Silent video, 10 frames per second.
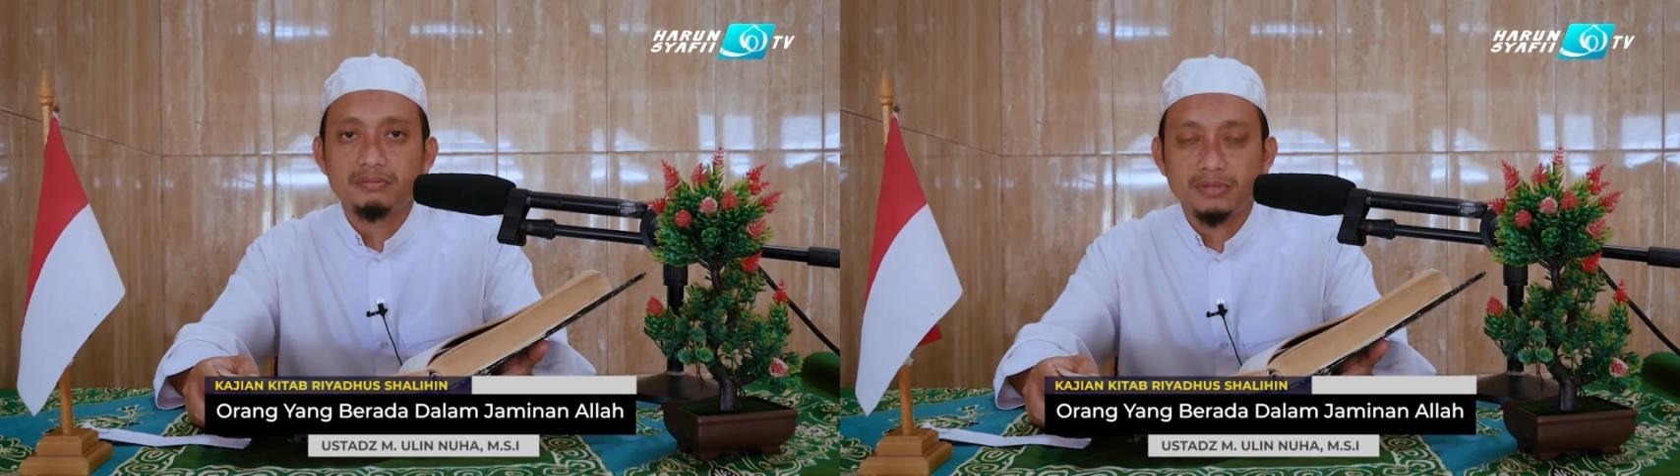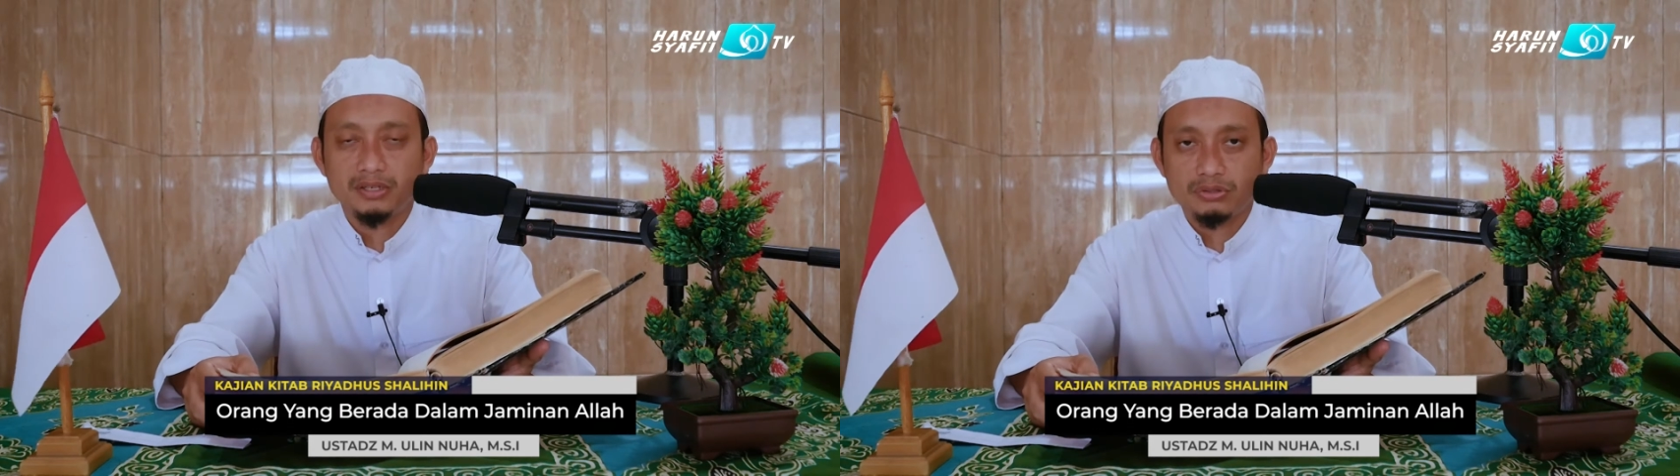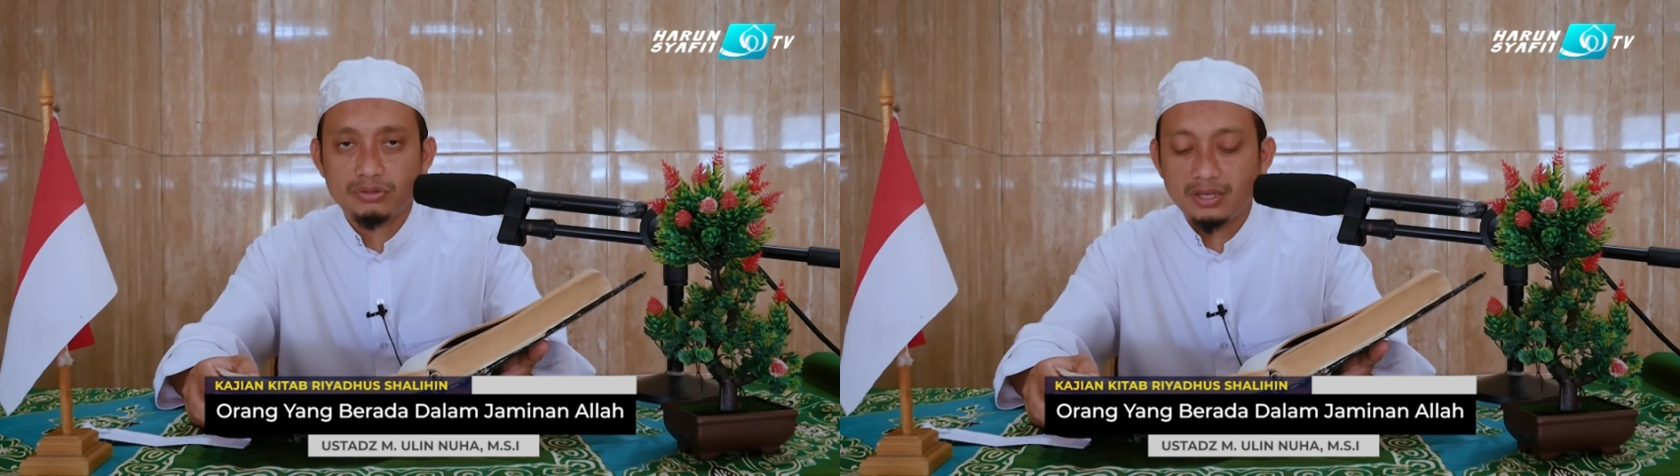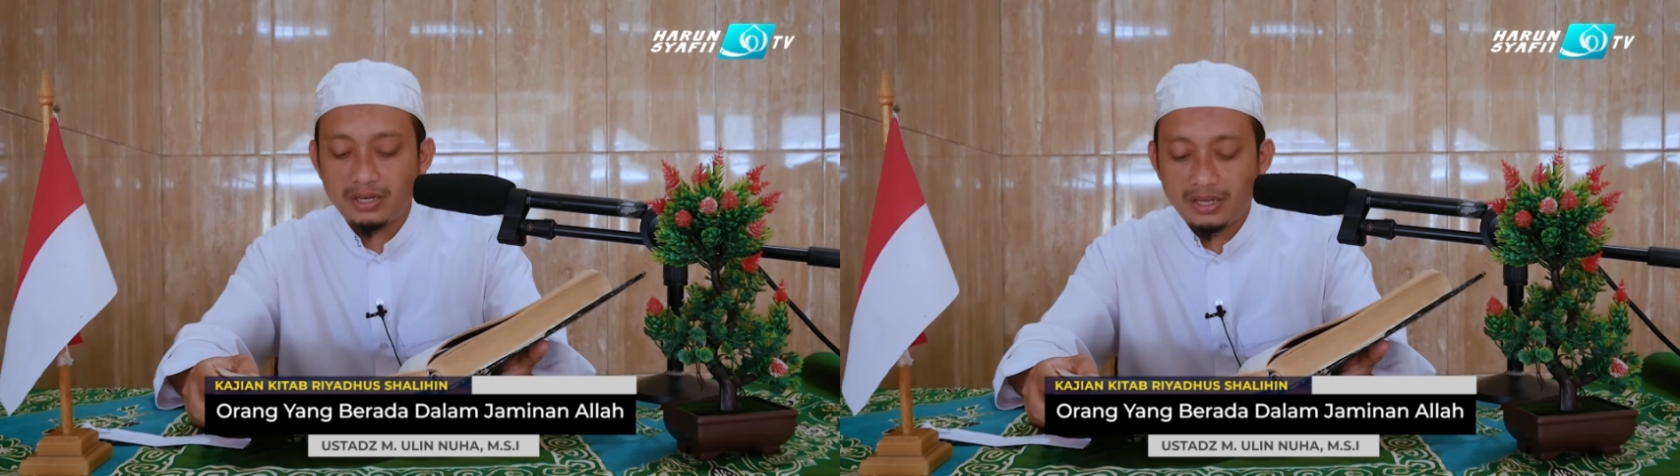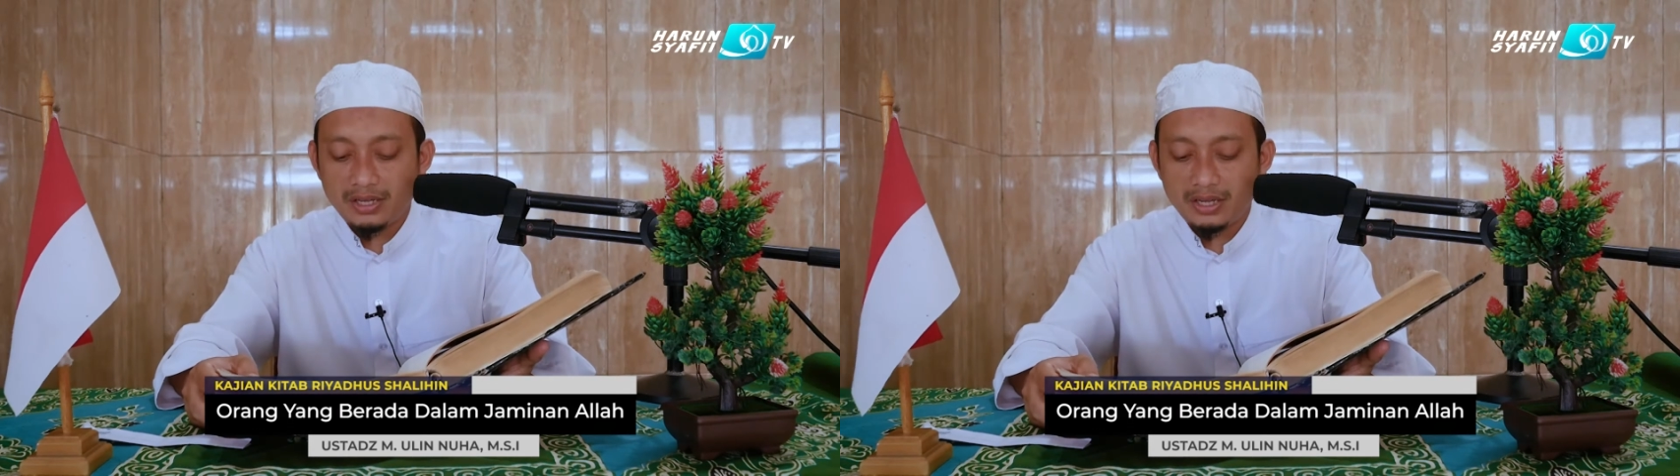Man
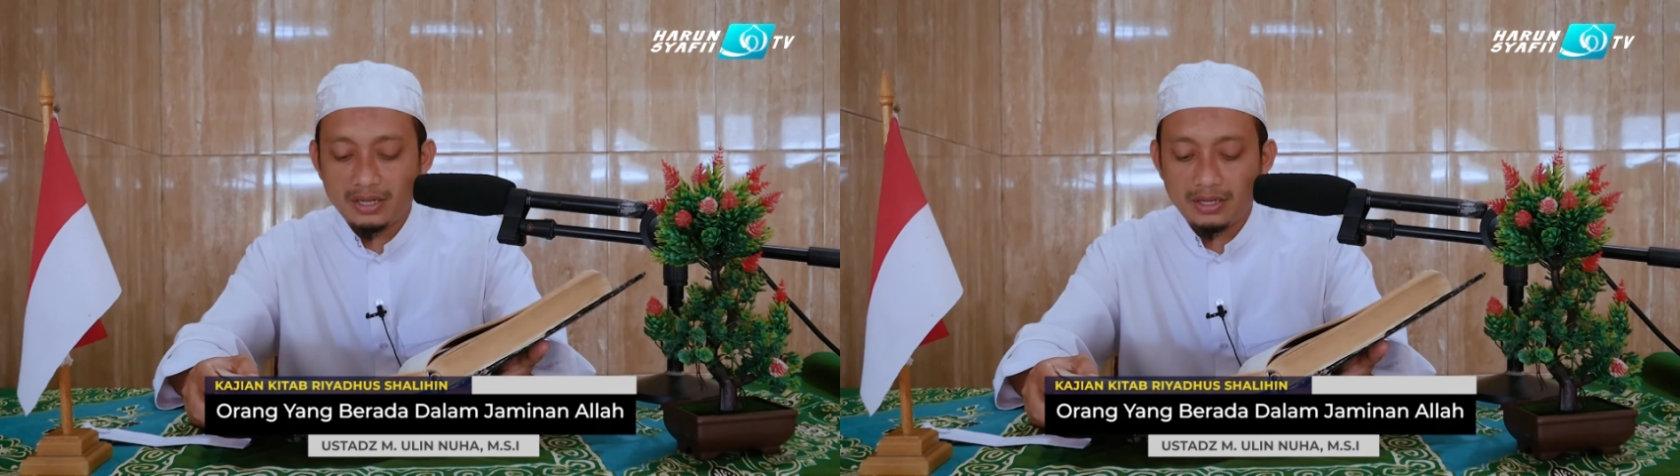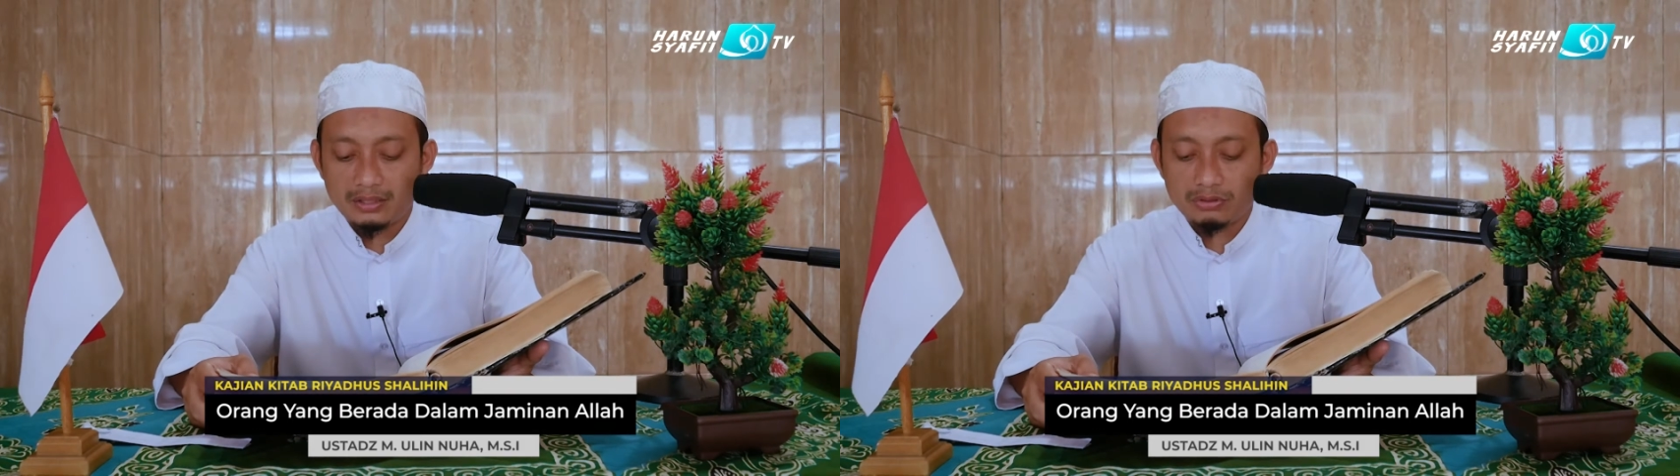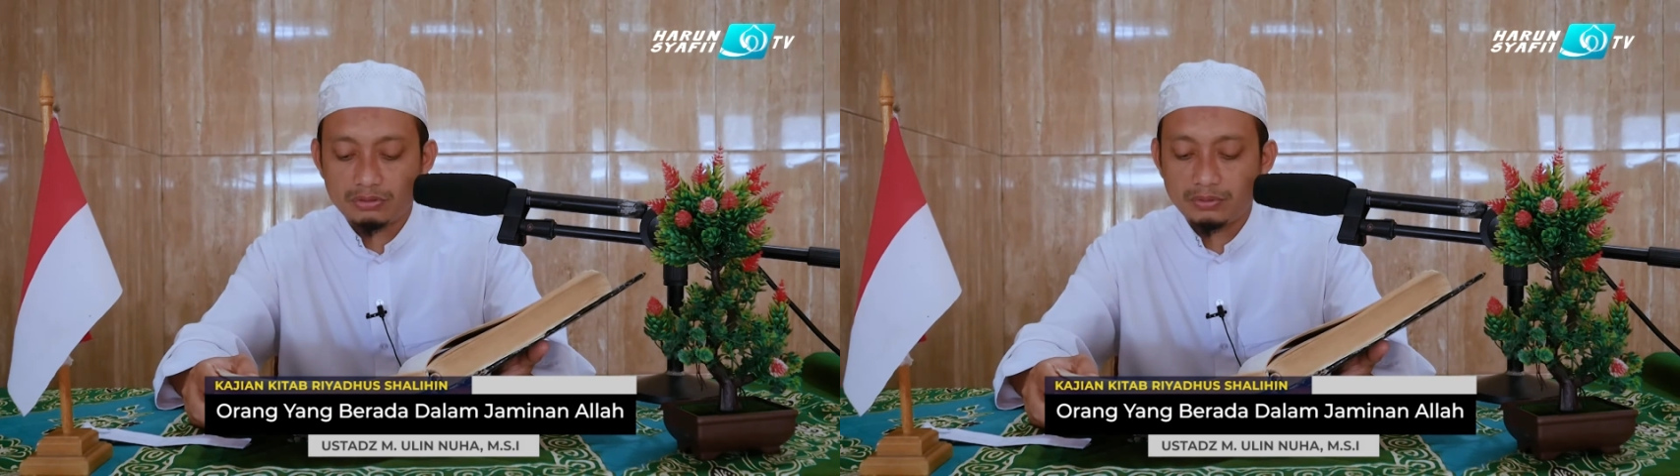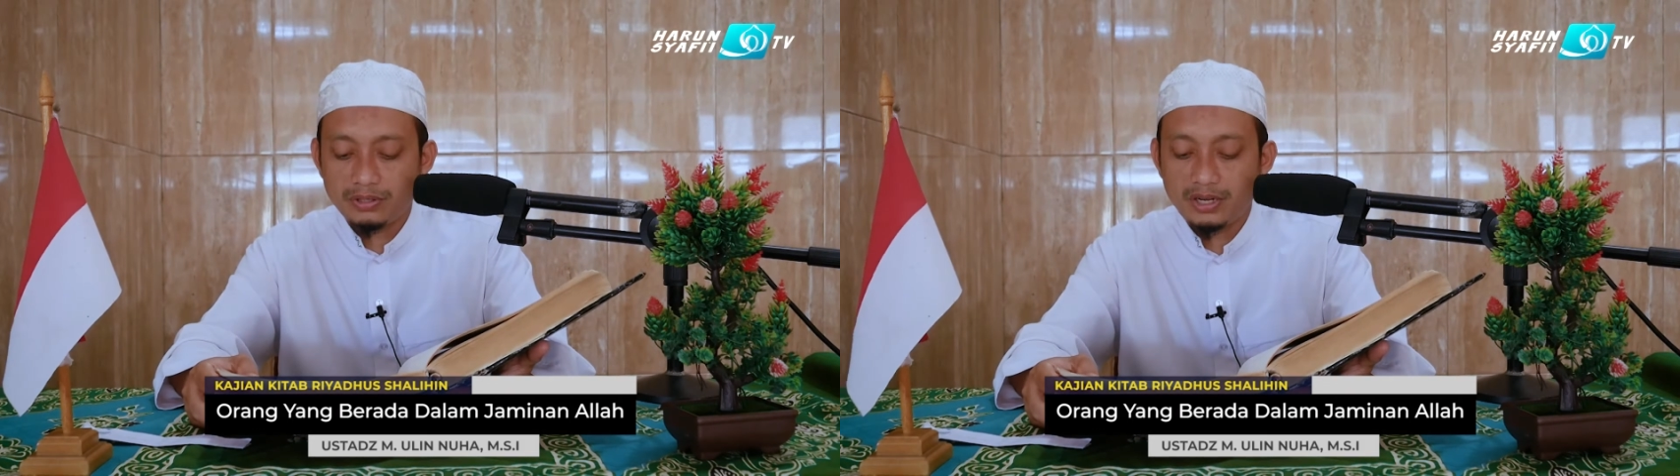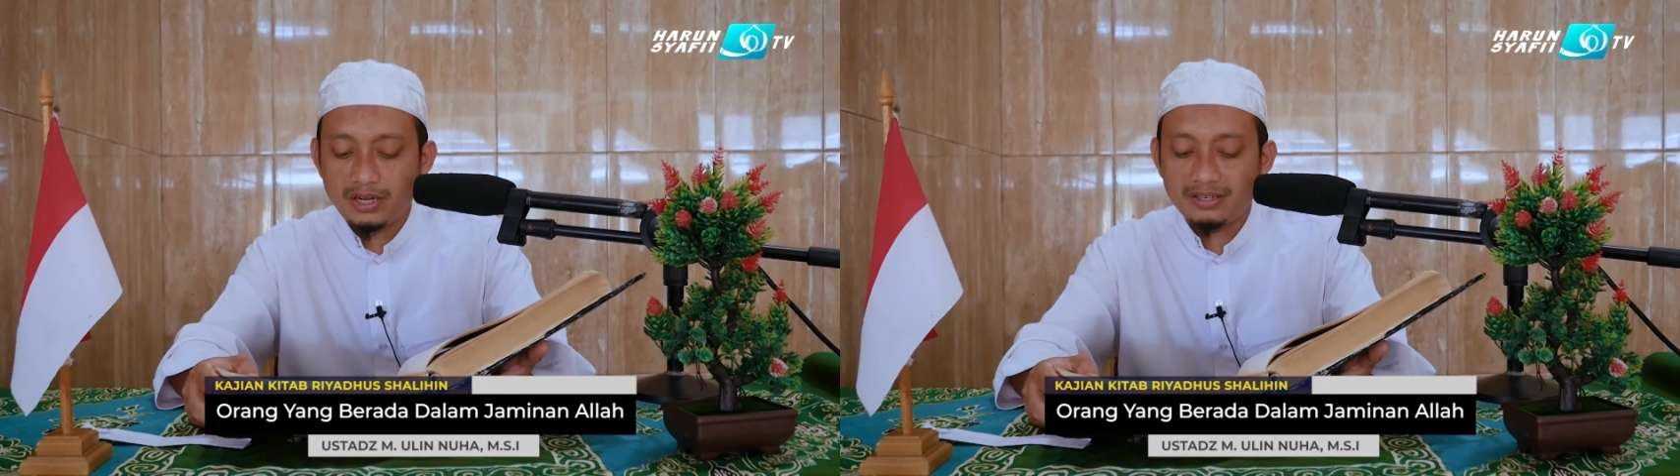salla
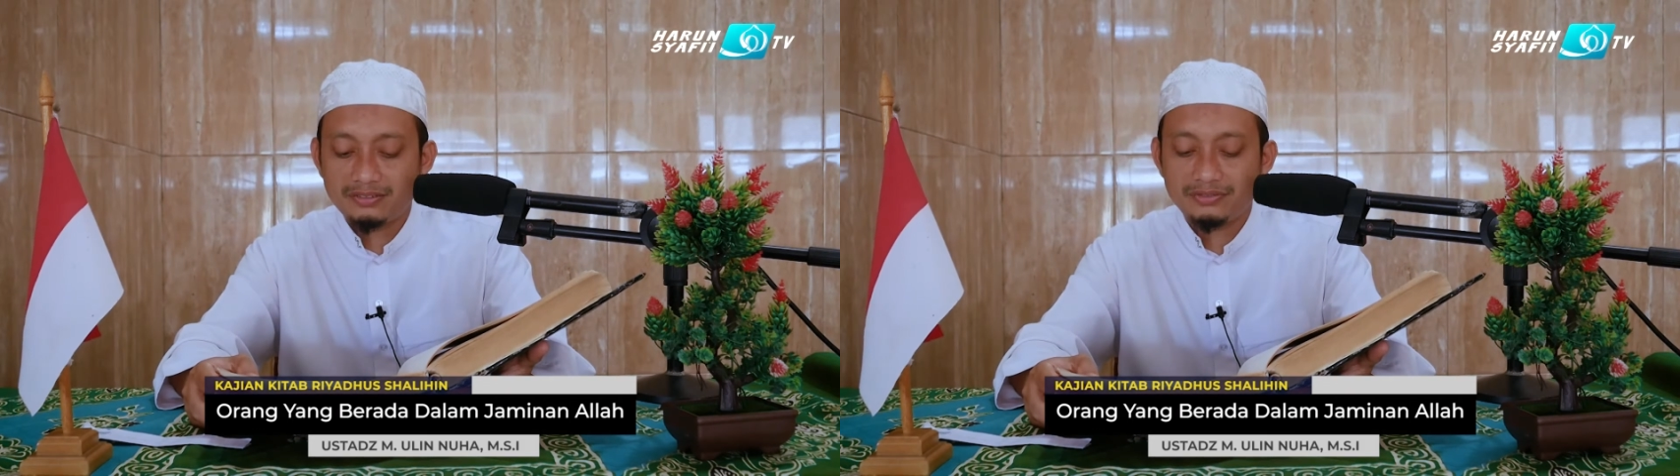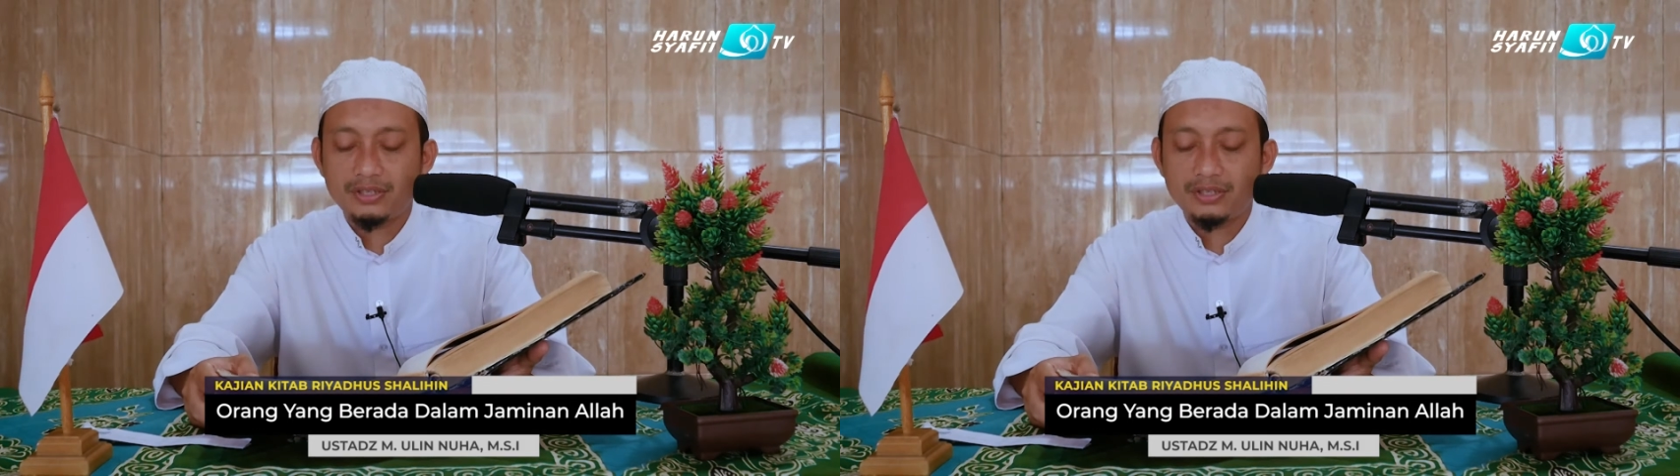as-subha